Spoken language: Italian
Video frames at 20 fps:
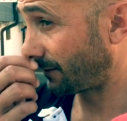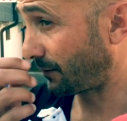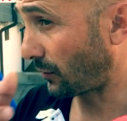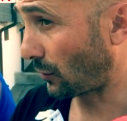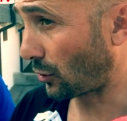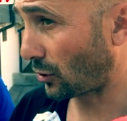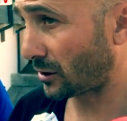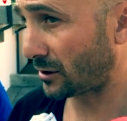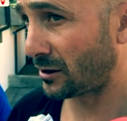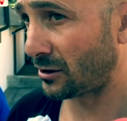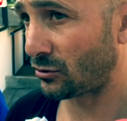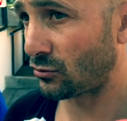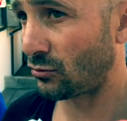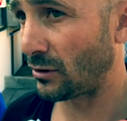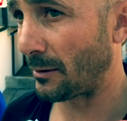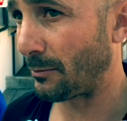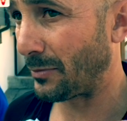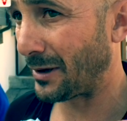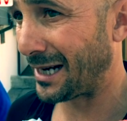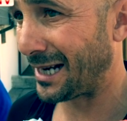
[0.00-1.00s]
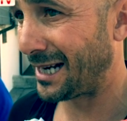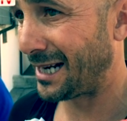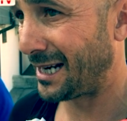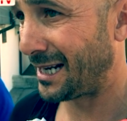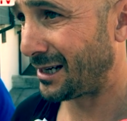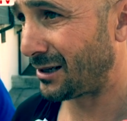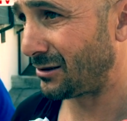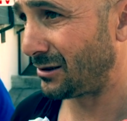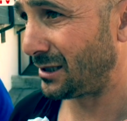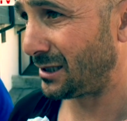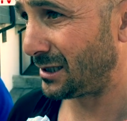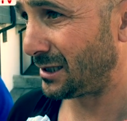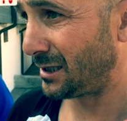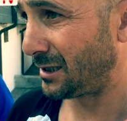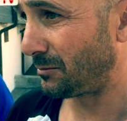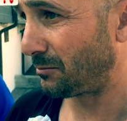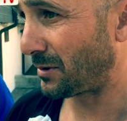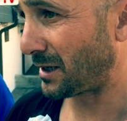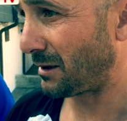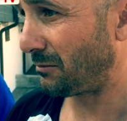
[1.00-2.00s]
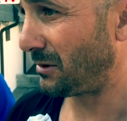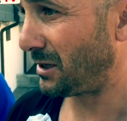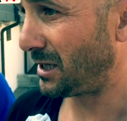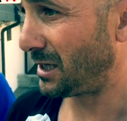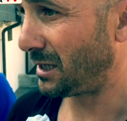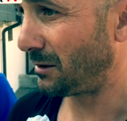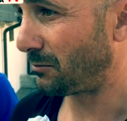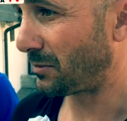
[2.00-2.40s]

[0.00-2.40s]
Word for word: forte sulla palla, quindi i primi,